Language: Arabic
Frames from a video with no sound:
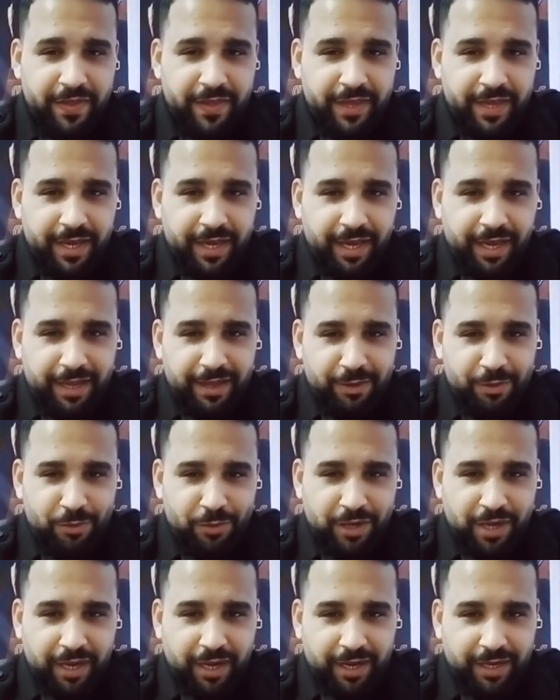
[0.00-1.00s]
حاله
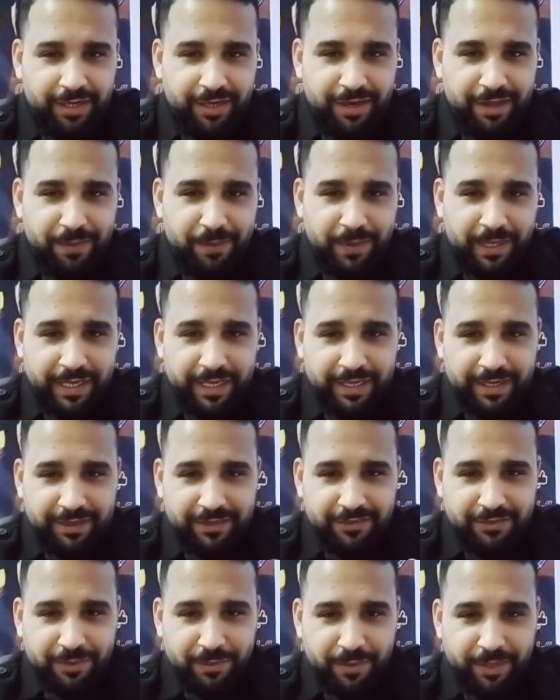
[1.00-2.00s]
كحال الابراج
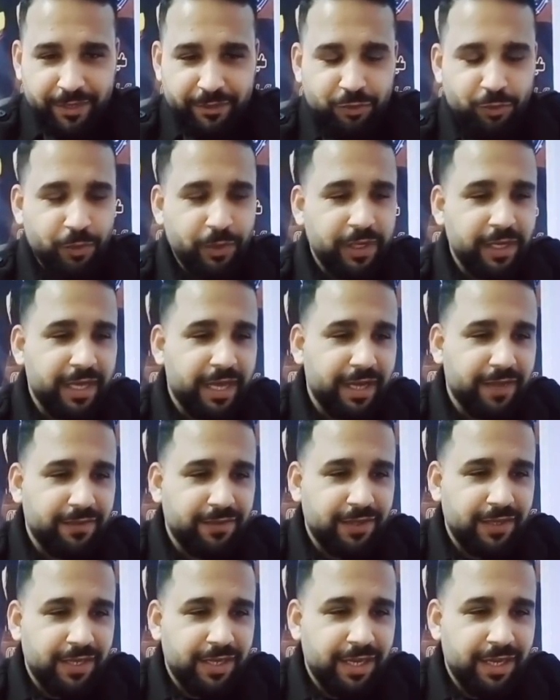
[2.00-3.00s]
اللي سبقته واللي
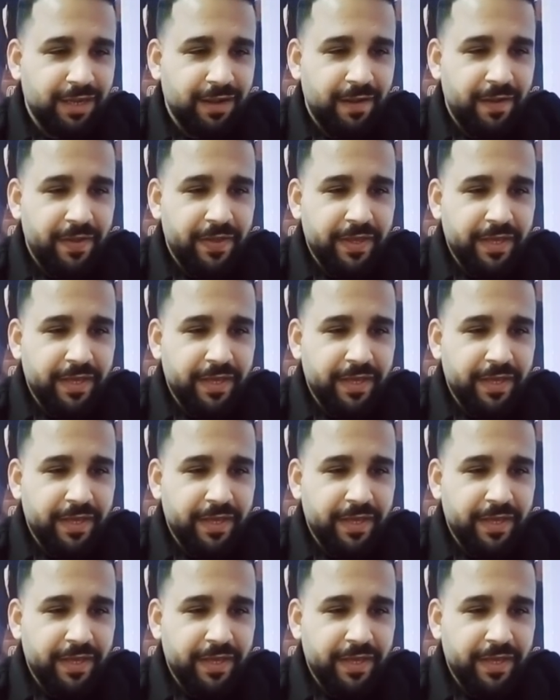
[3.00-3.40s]
هتيجي